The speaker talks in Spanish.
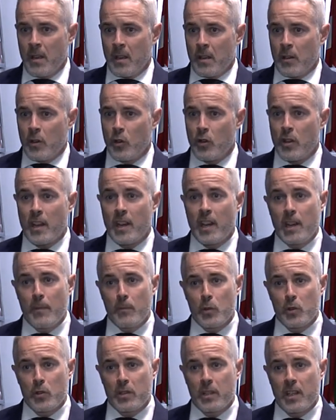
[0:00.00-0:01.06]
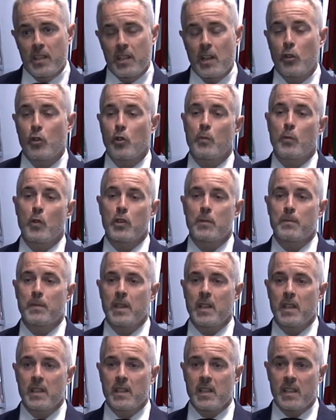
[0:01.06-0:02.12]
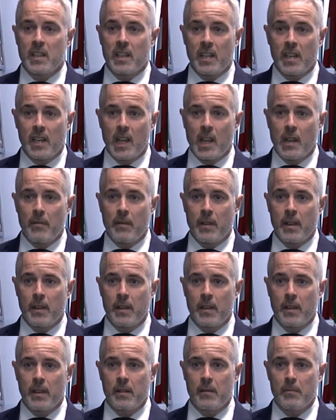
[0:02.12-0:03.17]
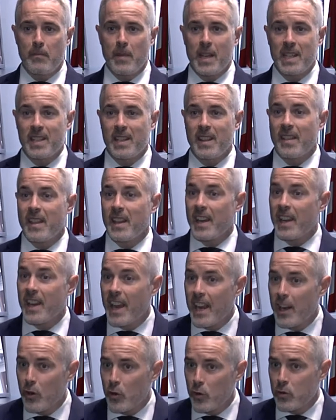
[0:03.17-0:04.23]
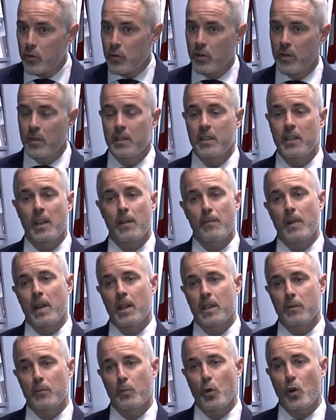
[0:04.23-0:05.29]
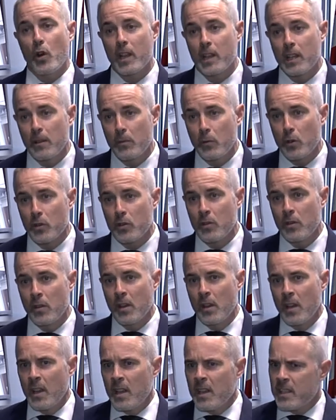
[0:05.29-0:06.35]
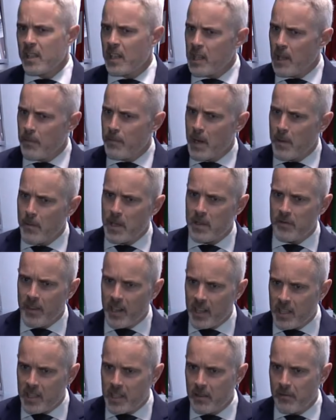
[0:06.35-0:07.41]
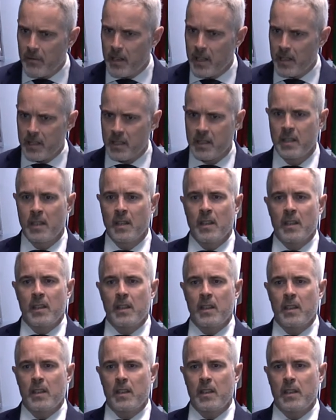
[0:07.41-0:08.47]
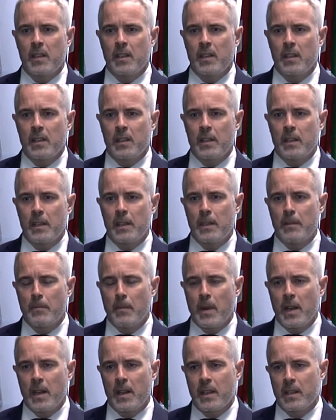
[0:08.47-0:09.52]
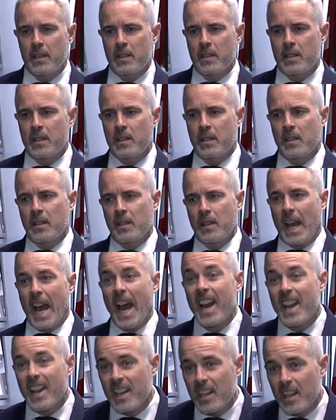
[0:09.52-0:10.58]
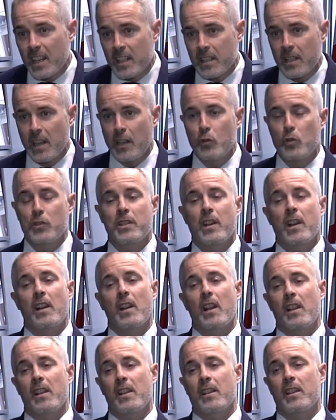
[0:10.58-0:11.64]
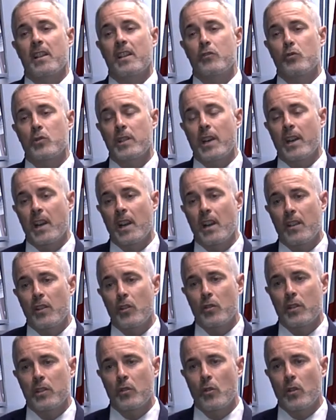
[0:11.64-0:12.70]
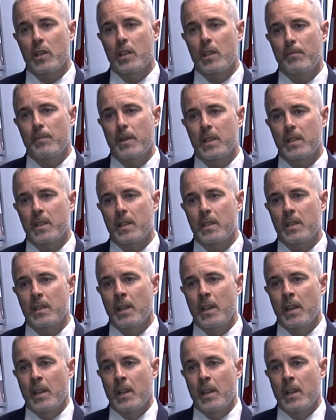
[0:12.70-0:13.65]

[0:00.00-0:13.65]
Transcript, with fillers: lo que queremos desde el Grupo SPRI es ser cada vez más cercanos, ser más proactivos, ser también más flexibles y, más ágiles en, nuestra, en, nuestras relaciones con las empresas